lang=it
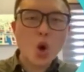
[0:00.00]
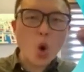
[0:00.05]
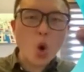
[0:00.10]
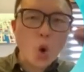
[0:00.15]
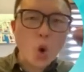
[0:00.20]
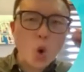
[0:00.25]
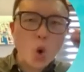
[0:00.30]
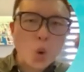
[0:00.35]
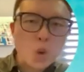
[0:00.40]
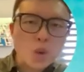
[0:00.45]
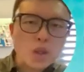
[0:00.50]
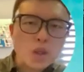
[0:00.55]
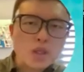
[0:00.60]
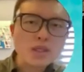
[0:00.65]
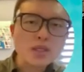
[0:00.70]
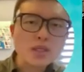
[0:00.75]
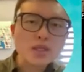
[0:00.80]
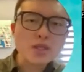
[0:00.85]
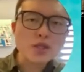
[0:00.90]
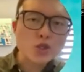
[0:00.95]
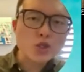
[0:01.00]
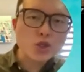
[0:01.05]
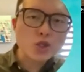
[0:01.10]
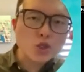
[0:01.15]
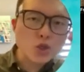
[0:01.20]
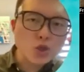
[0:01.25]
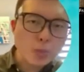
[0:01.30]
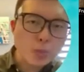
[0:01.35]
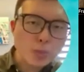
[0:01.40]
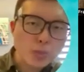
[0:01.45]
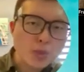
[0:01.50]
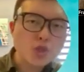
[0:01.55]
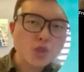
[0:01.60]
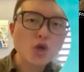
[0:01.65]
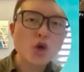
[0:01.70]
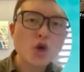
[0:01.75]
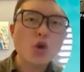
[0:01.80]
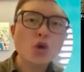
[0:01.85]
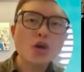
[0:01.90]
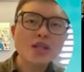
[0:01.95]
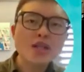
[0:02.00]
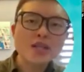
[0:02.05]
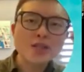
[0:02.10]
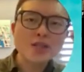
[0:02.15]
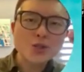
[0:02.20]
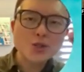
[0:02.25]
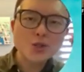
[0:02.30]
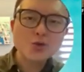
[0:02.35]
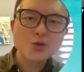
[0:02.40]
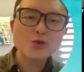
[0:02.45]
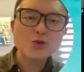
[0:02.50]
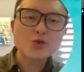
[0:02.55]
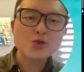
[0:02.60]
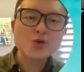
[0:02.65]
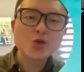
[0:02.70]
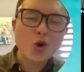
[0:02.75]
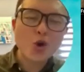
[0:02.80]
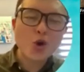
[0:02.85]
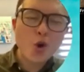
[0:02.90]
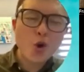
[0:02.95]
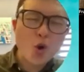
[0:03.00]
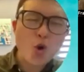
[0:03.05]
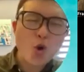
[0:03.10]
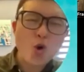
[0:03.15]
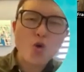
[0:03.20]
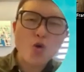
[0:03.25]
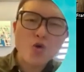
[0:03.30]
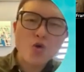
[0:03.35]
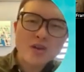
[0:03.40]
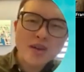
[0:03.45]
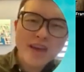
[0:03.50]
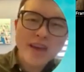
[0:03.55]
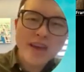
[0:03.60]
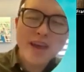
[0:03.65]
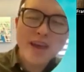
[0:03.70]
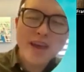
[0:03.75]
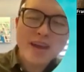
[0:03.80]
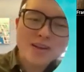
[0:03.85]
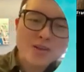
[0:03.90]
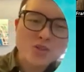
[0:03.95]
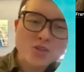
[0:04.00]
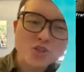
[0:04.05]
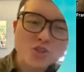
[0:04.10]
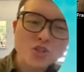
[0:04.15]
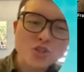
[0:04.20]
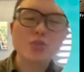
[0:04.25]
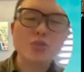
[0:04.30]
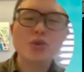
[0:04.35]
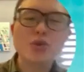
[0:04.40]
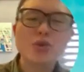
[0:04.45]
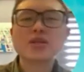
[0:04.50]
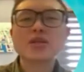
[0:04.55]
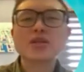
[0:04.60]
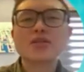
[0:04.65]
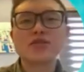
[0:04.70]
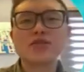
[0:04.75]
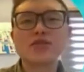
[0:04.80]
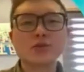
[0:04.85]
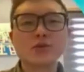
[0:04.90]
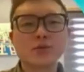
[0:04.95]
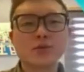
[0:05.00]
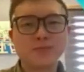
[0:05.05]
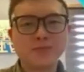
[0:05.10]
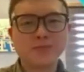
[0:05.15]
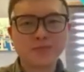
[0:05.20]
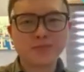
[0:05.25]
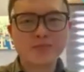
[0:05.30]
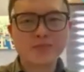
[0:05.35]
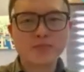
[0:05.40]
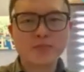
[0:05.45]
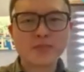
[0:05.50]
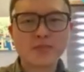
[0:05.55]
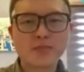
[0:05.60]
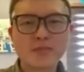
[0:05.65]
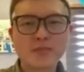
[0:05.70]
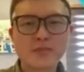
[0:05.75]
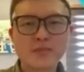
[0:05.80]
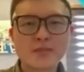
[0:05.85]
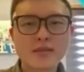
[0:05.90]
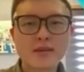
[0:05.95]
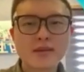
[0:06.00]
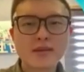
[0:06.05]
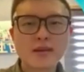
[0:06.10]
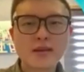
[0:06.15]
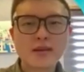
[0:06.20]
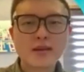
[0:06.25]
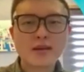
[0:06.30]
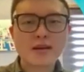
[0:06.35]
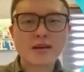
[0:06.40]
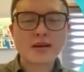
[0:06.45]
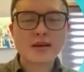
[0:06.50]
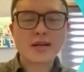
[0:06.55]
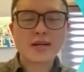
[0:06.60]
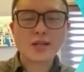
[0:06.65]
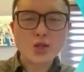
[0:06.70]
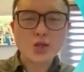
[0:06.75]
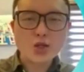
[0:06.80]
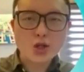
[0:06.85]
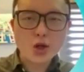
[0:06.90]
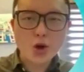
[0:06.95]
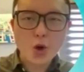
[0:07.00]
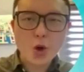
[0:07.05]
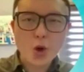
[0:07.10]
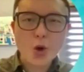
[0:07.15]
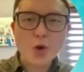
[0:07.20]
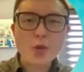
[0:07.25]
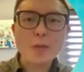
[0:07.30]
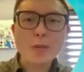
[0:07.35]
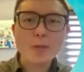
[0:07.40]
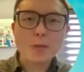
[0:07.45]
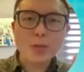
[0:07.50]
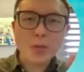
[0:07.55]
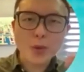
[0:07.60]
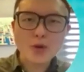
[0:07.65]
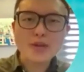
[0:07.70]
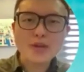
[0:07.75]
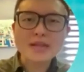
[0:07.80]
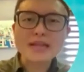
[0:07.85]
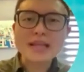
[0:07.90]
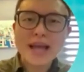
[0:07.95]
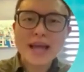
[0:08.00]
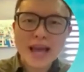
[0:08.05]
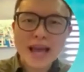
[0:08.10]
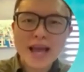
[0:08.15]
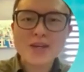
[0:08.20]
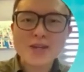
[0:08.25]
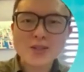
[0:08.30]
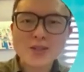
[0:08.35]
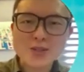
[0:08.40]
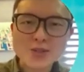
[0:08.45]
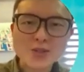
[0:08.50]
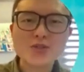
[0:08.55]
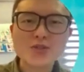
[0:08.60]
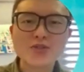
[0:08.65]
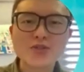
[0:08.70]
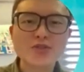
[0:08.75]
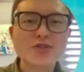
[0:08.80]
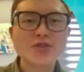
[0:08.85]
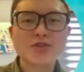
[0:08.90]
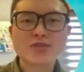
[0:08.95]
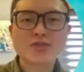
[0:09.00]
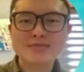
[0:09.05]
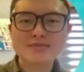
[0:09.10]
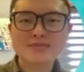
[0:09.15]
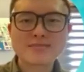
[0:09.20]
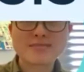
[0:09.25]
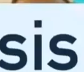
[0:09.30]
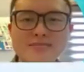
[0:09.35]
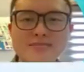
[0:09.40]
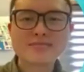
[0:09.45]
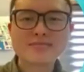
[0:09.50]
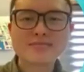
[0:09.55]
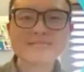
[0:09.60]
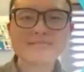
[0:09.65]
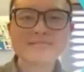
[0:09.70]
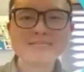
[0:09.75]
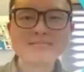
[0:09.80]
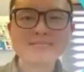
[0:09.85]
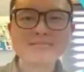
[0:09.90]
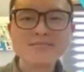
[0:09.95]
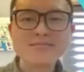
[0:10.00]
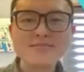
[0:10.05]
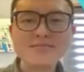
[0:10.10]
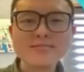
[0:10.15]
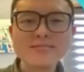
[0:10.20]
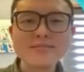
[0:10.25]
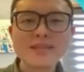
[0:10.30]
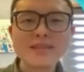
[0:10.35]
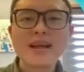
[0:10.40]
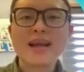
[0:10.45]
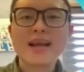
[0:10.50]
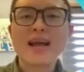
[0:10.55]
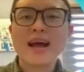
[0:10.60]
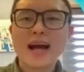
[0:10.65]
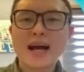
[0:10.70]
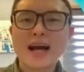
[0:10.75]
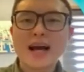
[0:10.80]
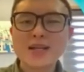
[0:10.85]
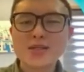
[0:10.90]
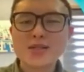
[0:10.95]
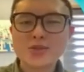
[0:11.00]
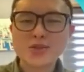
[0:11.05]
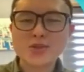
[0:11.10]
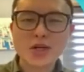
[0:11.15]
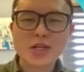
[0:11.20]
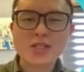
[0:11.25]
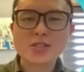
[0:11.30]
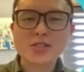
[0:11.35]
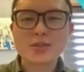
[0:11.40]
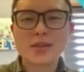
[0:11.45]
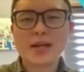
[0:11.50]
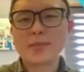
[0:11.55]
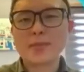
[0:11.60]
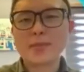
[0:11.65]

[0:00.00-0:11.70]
Non viene usato niente da fuori. Tutto ciò che fa il cerotto viene uh, spronato dal nostro stesso corpo dall'energia del nostro corpo.